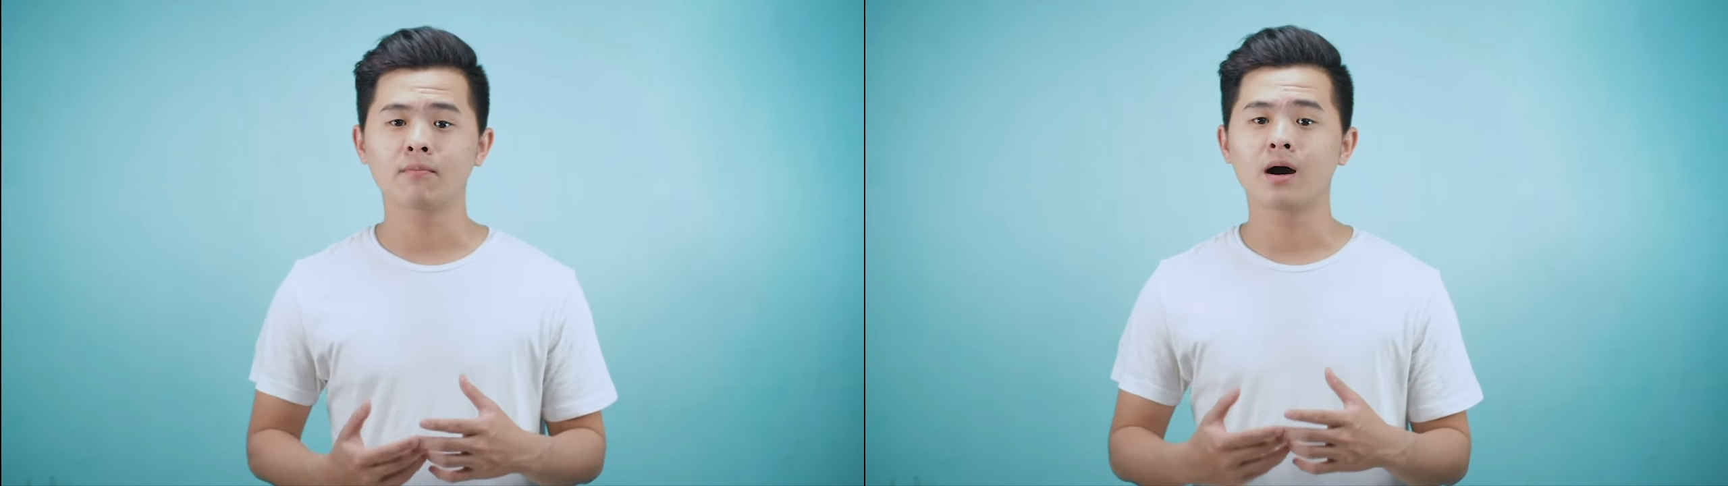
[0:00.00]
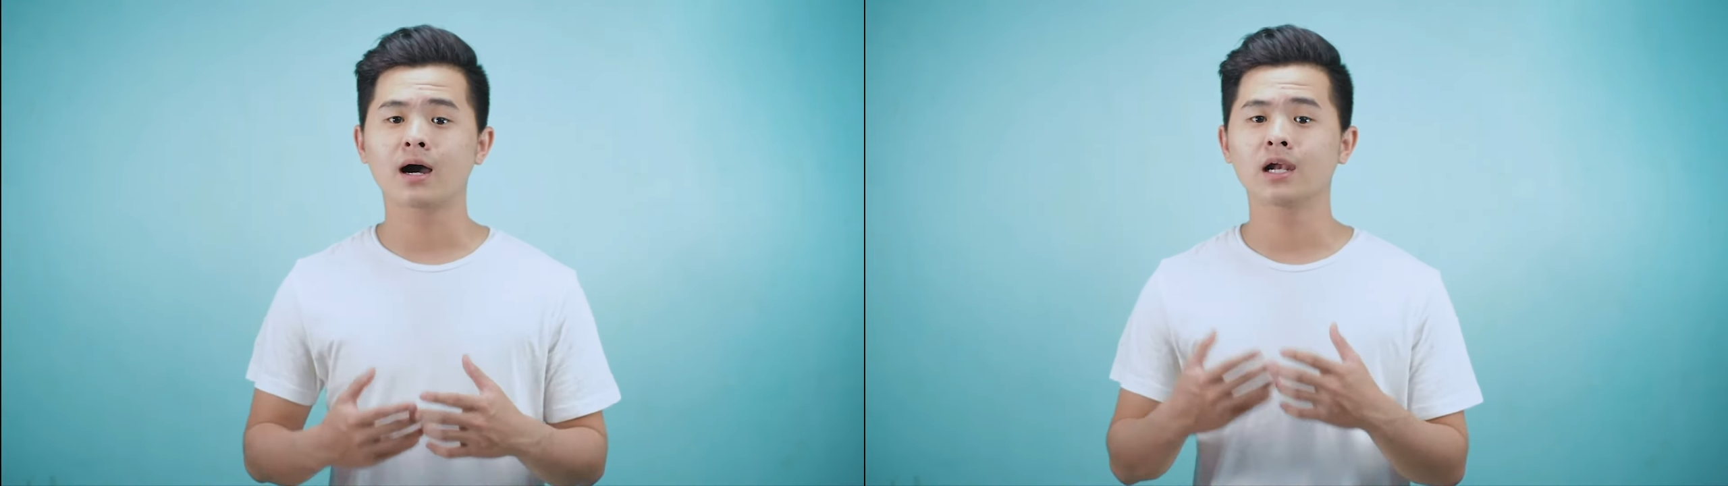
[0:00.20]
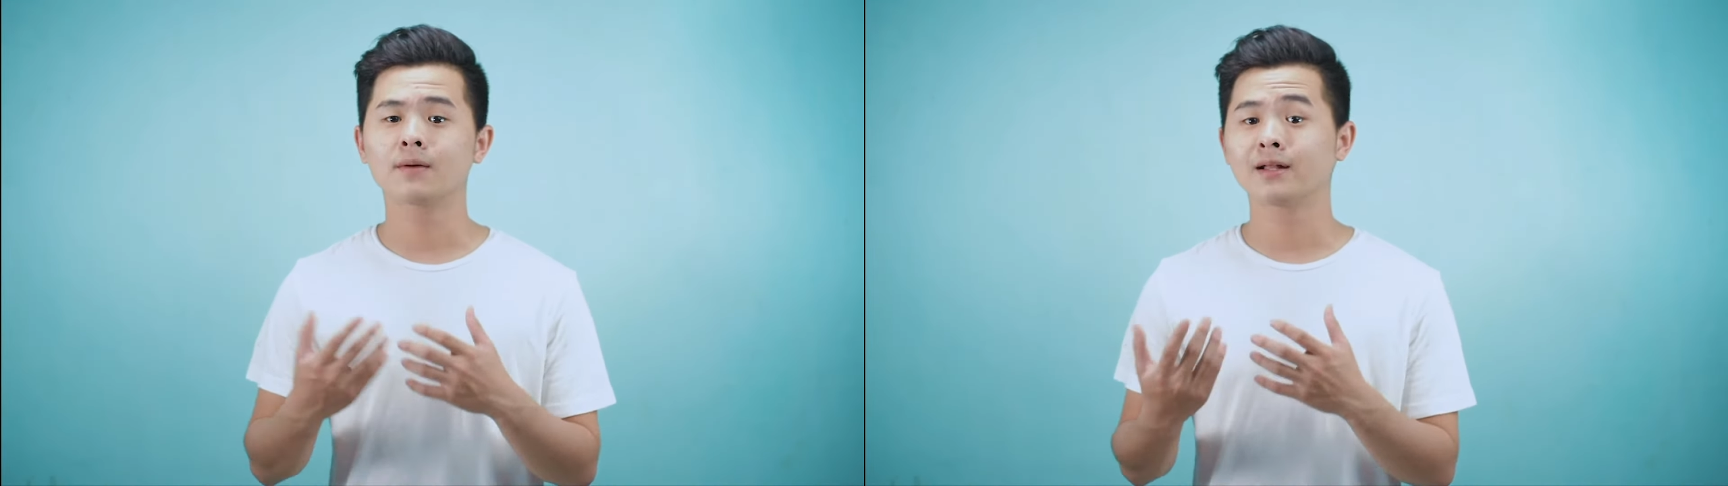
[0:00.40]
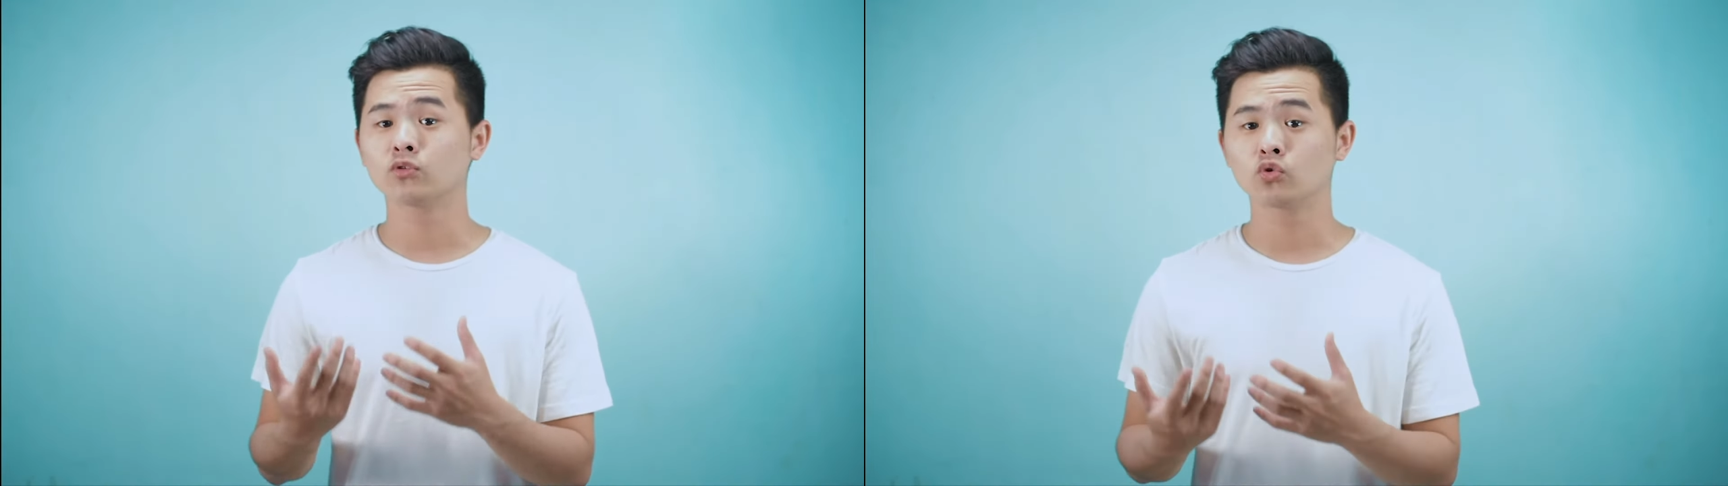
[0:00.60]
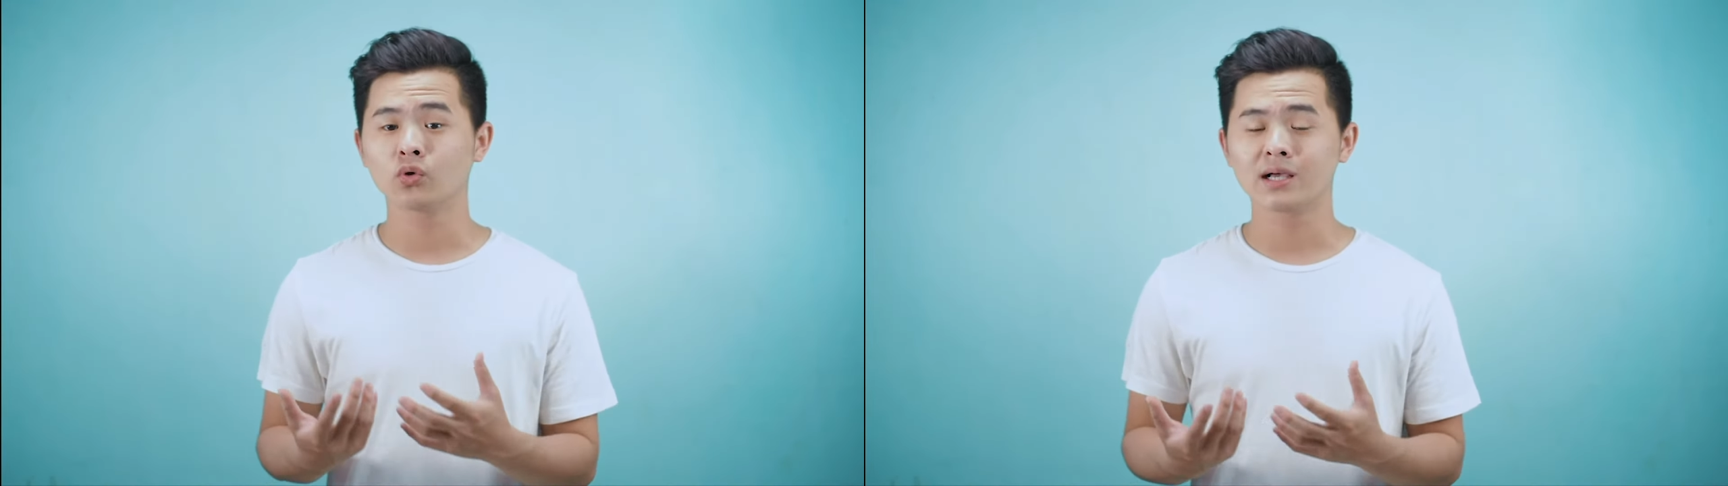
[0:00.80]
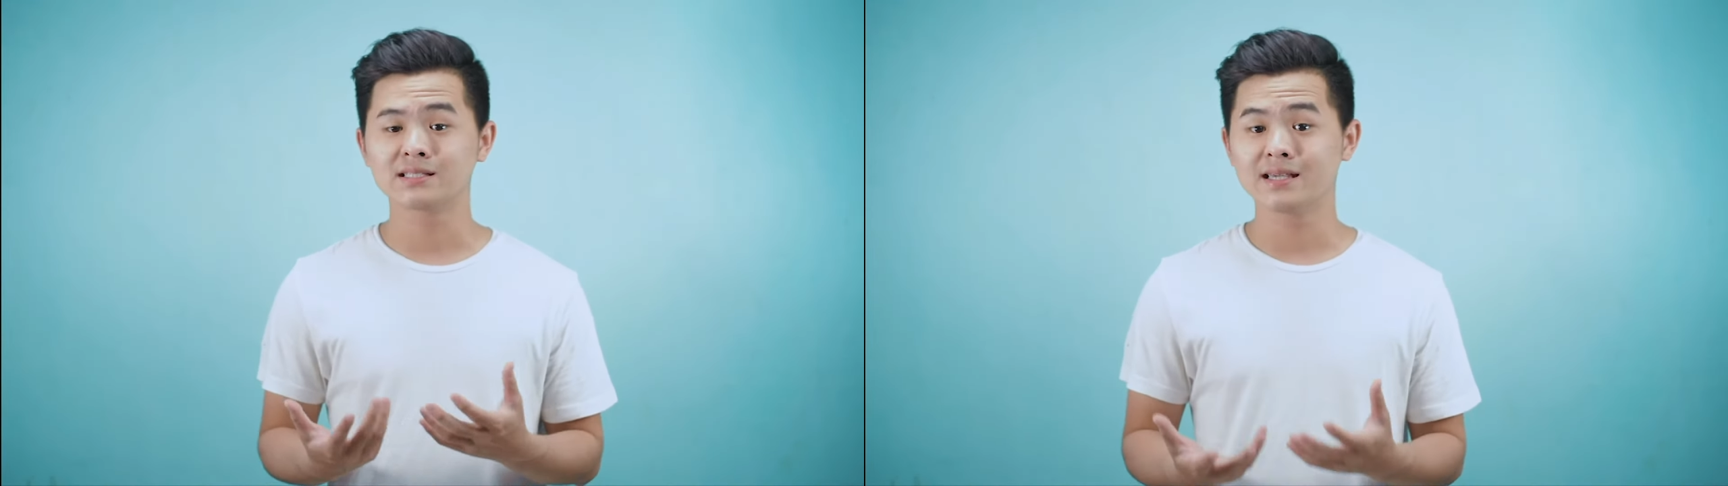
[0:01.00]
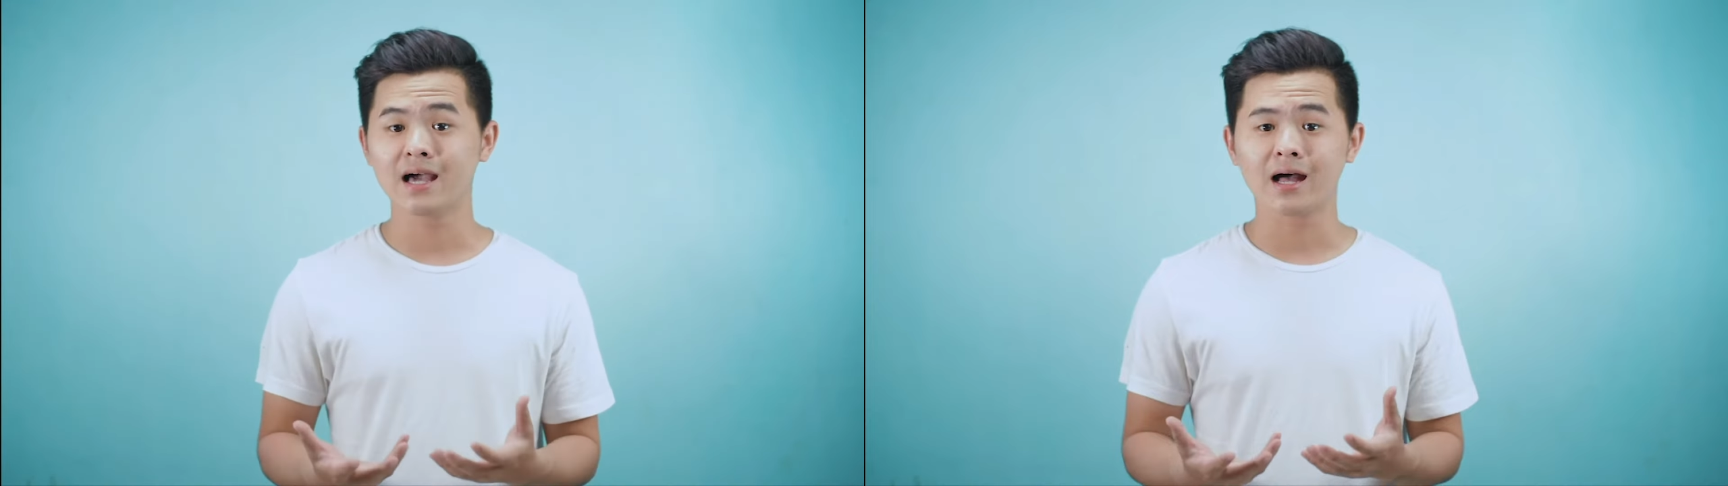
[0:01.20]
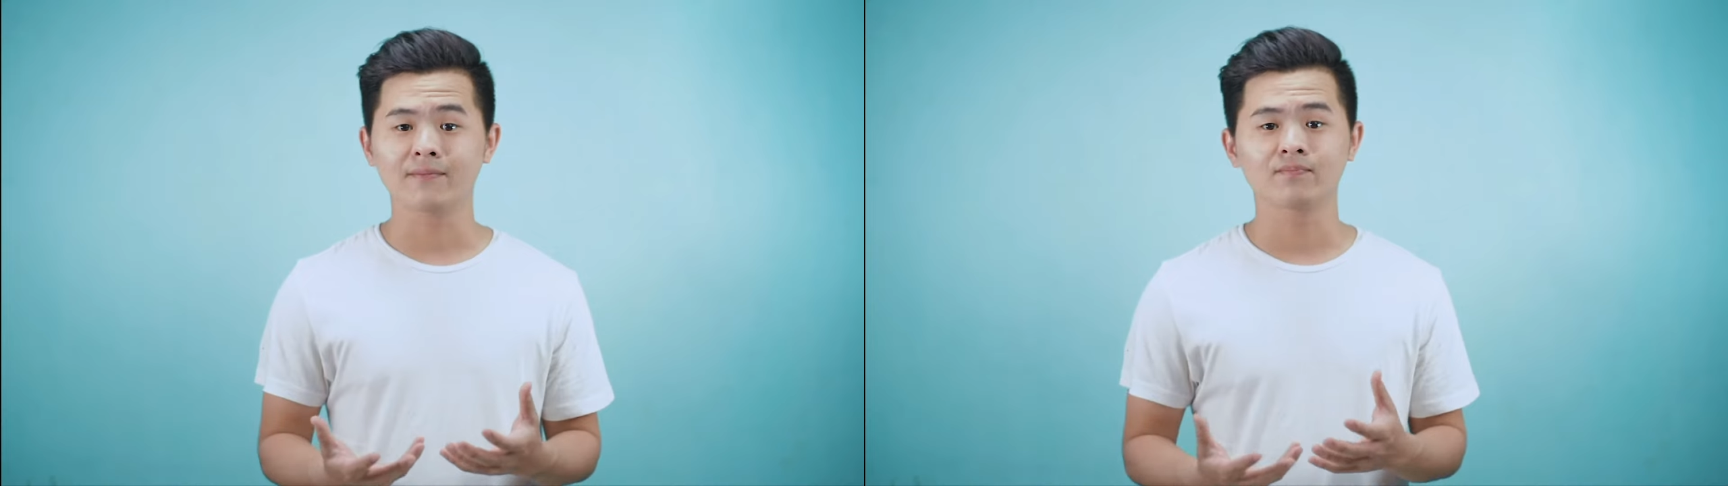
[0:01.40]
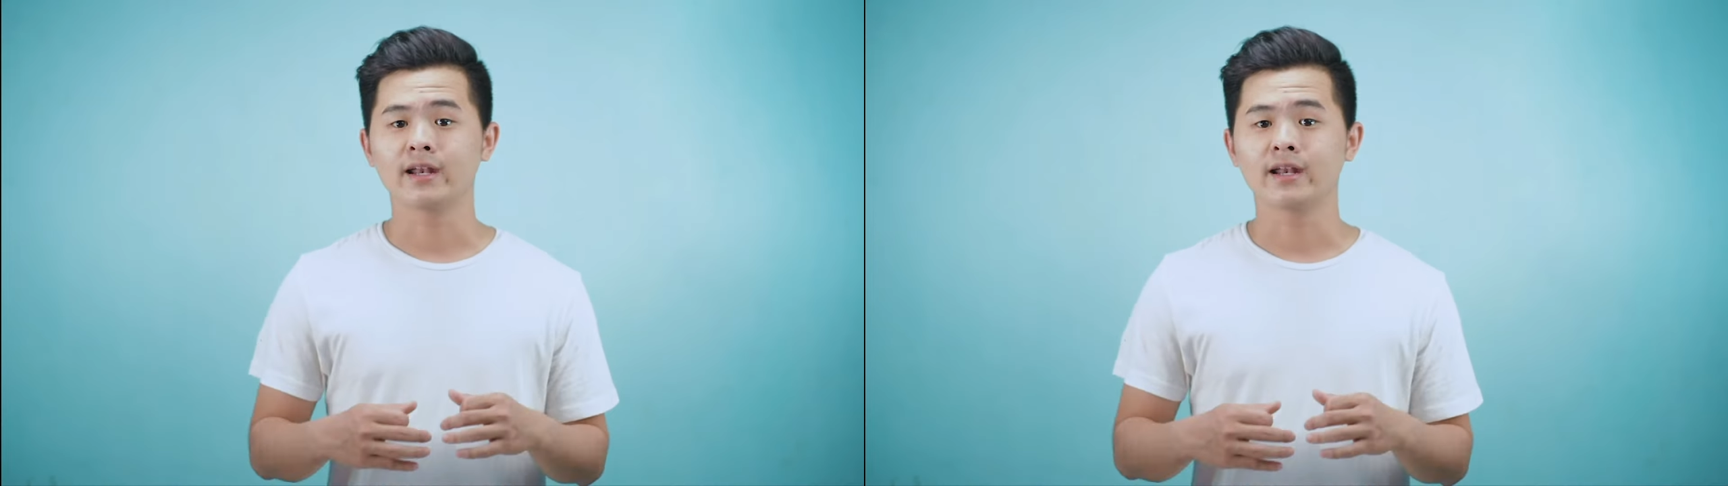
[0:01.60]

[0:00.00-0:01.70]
yang bakal ngebantu tugas dia.